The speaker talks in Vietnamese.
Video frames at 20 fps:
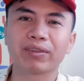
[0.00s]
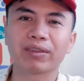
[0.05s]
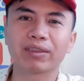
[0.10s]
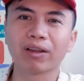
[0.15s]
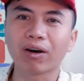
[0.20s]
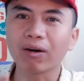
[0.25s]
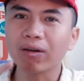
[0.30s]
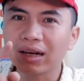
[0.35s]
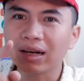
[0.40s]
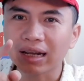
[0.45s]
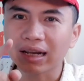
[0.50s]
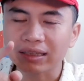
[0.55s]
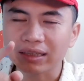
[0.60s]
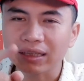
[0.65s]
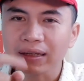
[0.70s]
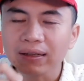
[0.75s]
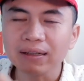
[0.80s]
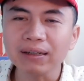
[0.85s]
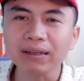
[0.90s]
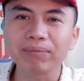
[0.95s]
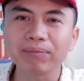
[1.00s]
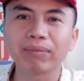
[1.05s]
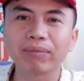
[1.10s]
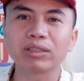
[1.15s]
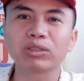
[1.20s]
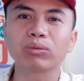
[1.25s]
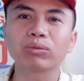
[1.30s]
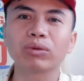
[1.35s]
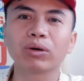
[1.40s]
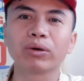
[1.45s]
đó là thứ mà
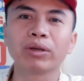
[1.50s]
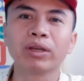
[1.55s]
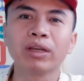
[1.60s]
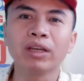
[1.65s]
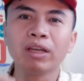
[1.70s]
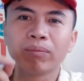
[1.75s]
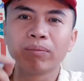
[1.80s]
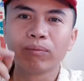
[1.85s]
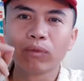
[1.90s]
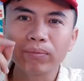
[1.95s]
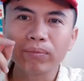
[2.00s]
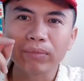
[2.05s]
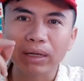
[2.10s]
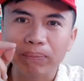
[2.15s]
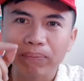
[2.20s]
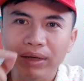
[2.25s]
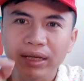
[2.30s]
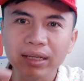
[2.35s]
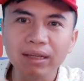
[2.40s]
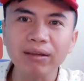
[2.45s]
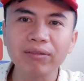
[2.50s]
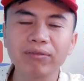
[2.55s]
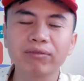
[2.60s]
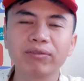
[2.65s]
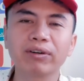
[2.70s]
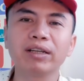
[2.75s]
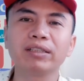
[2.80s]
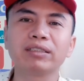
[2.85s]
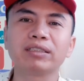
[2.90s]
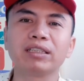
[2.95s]
chúng tôi muốn bật mí
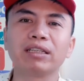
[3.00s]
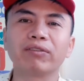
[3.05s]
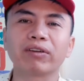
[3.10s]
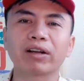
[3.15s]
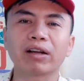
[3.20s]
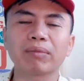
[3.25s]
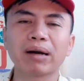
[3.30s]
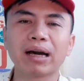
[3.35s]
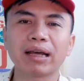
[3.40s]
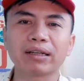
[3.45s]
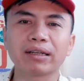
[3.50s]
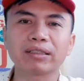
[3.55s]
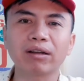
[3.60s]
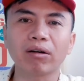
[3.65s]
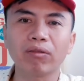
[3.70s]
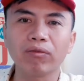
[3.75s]
với anh chị và các bạn trong